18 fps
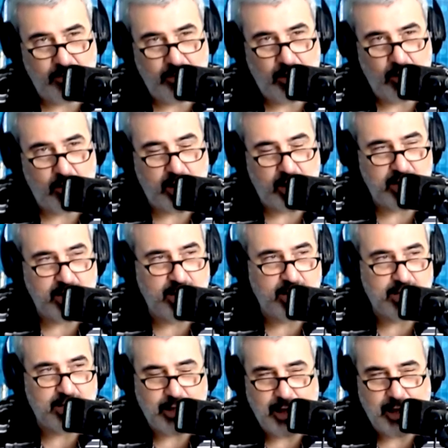que hacen es
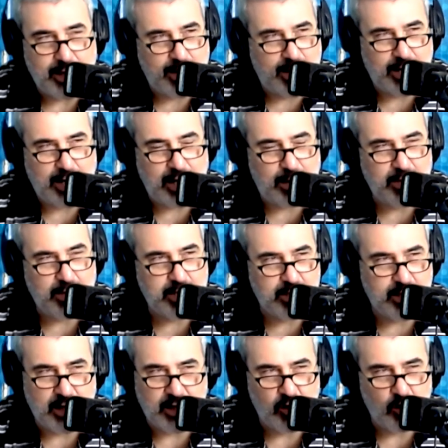alargar la mecha y
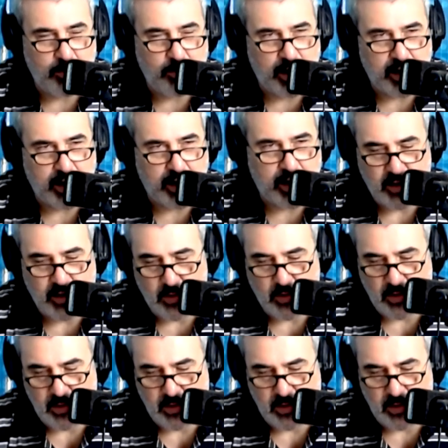no más que eso, ¿no?